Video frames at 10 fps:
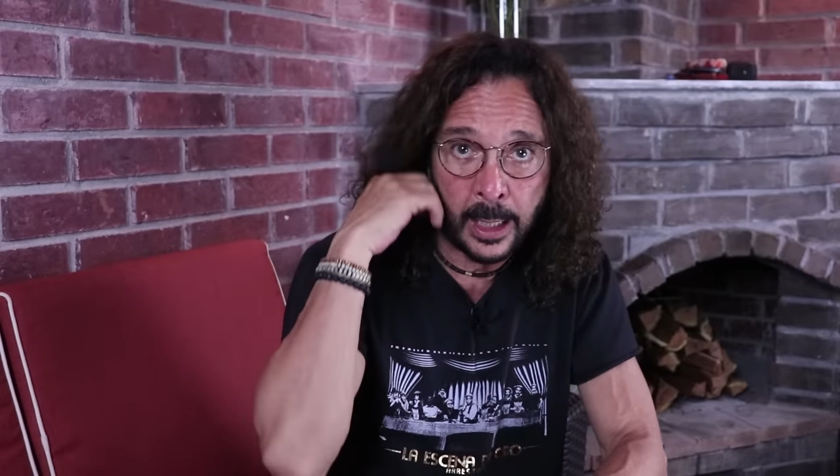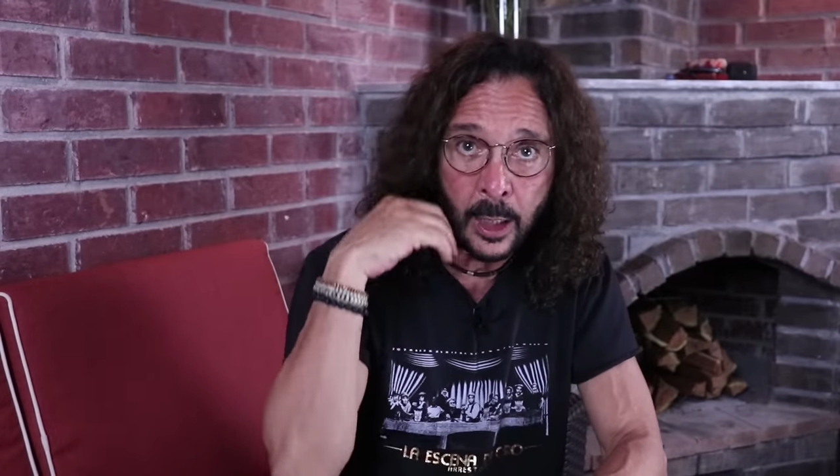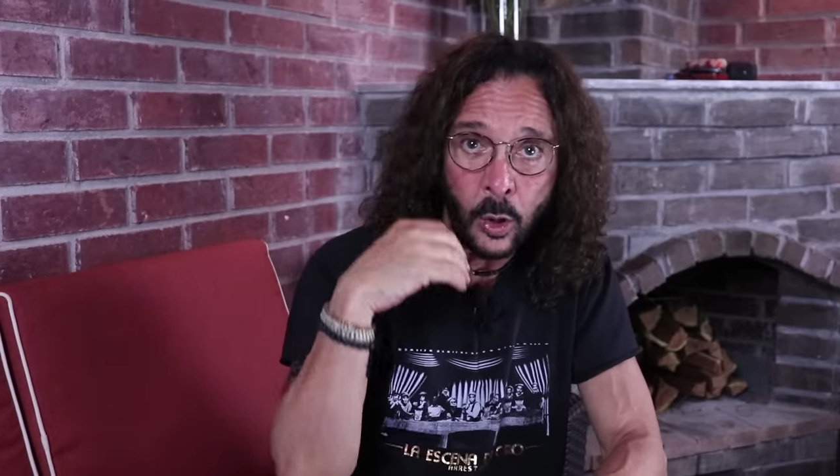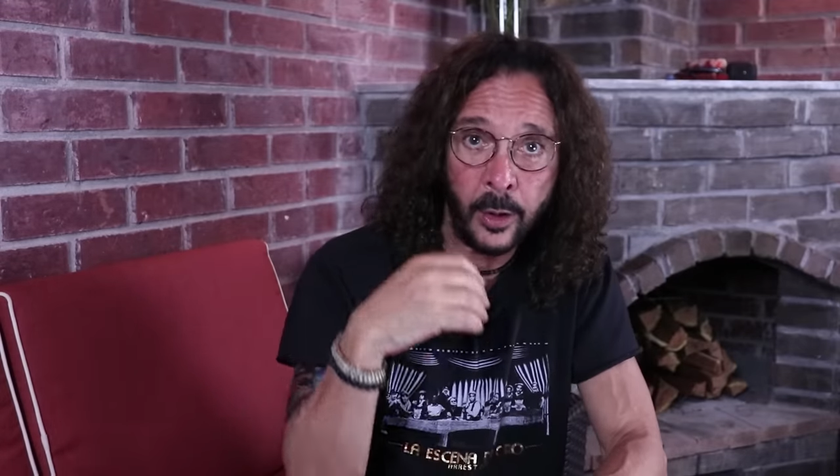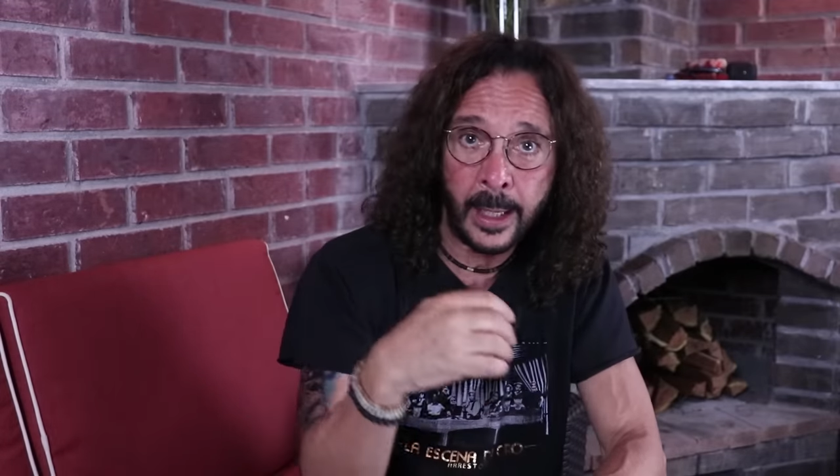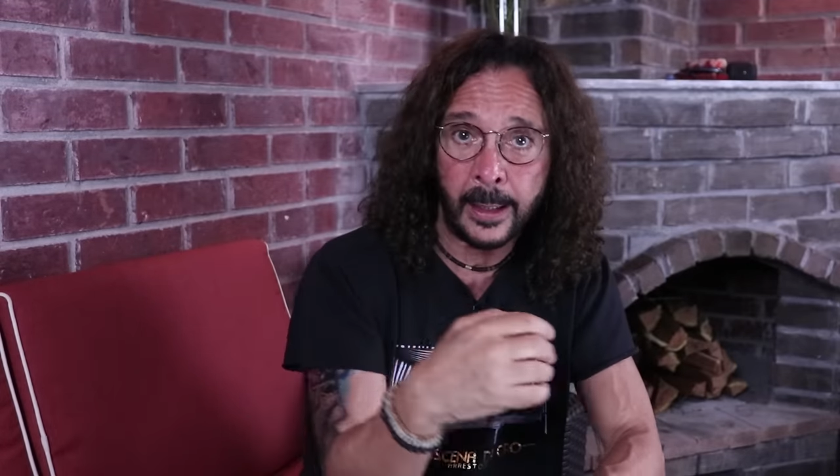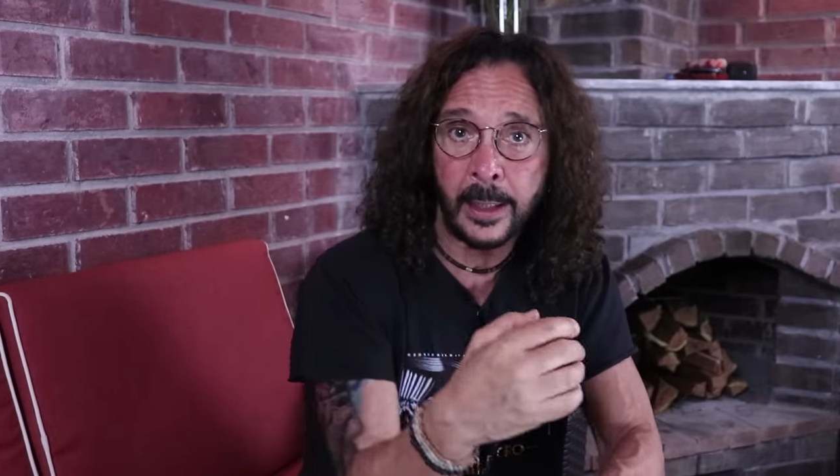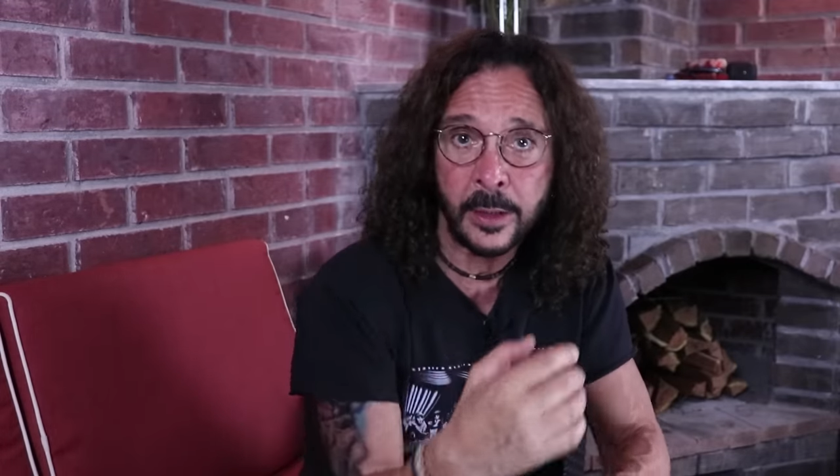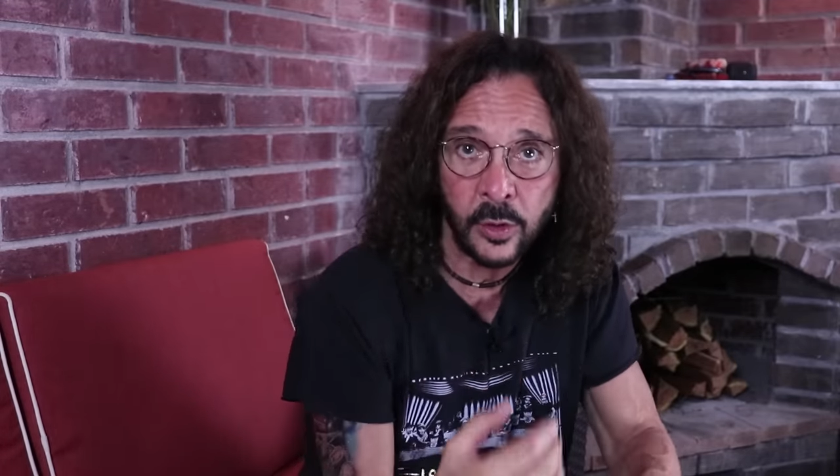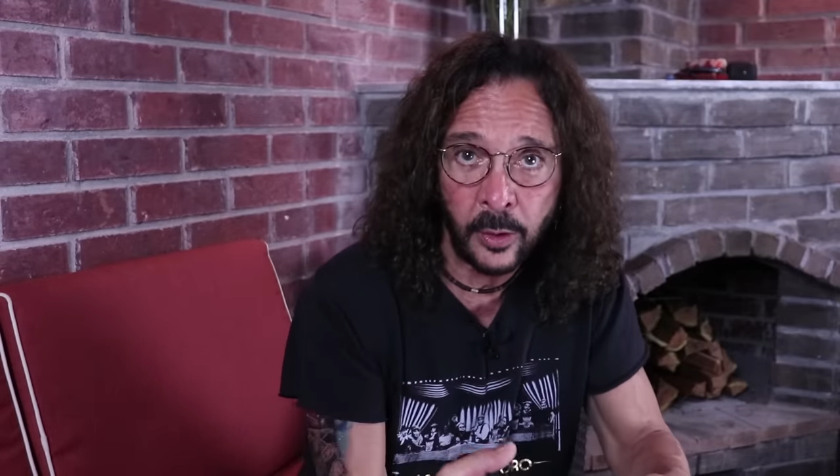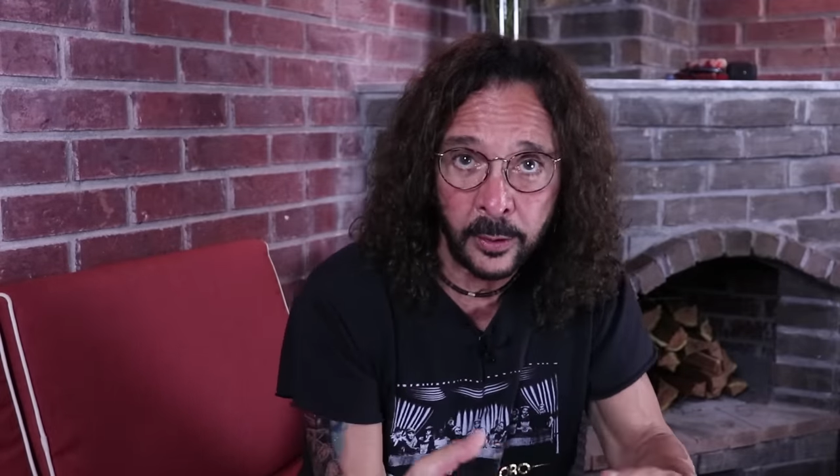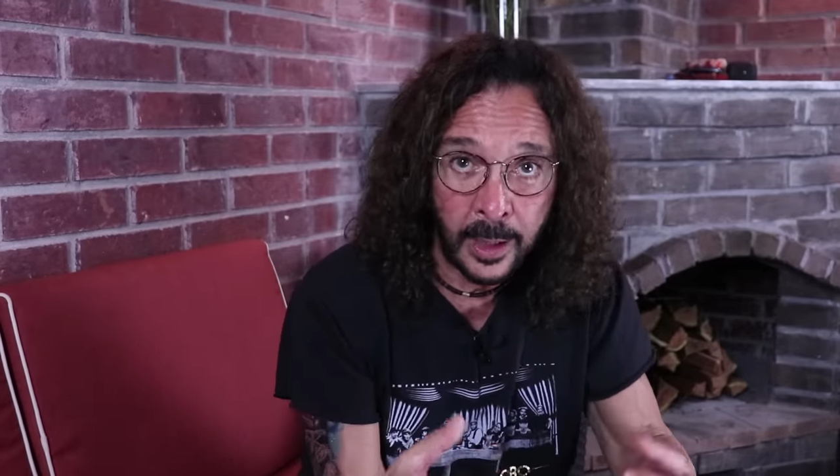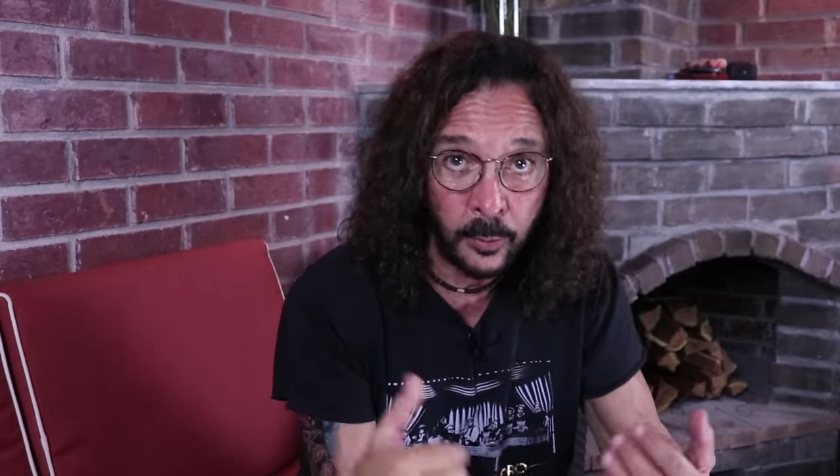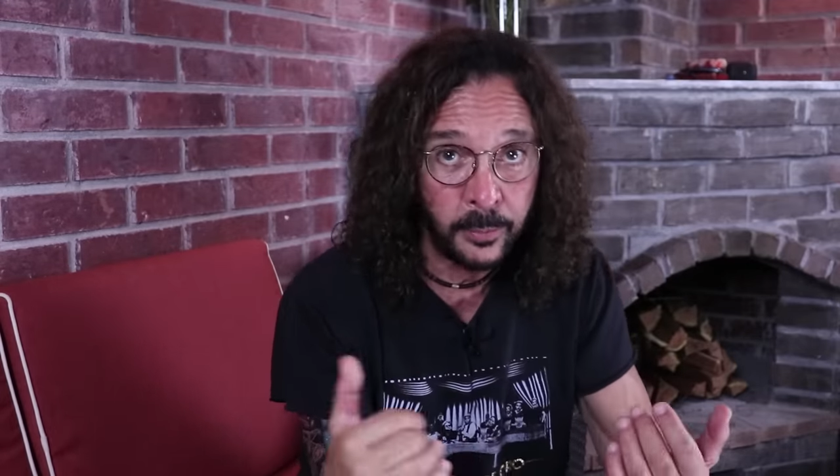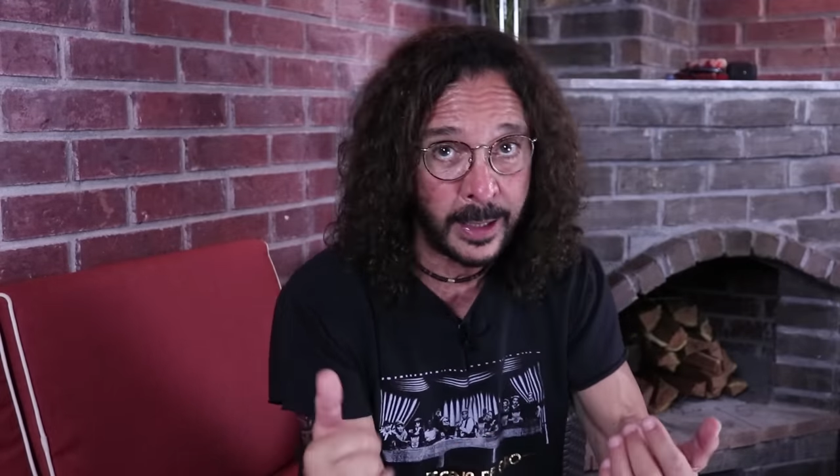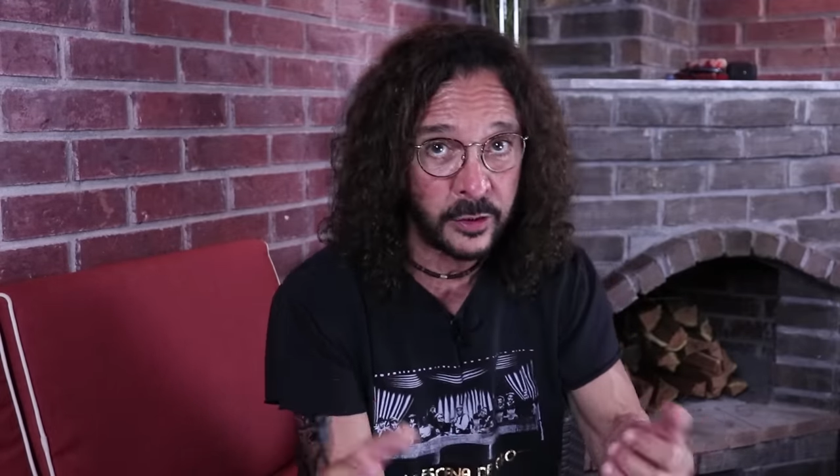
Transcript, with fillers: en Coda que hizo de un